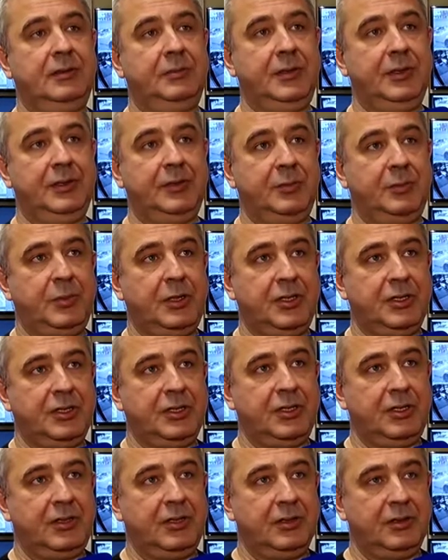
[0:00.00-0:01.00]

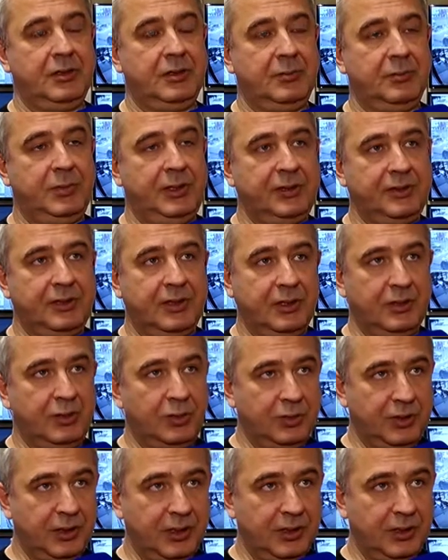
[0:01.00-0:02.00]
местоположение близких
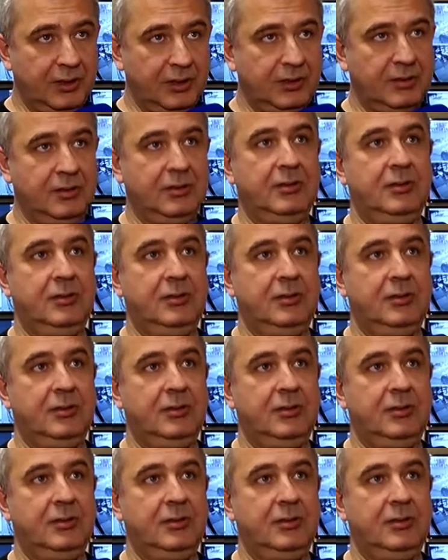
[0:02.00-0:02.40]
людей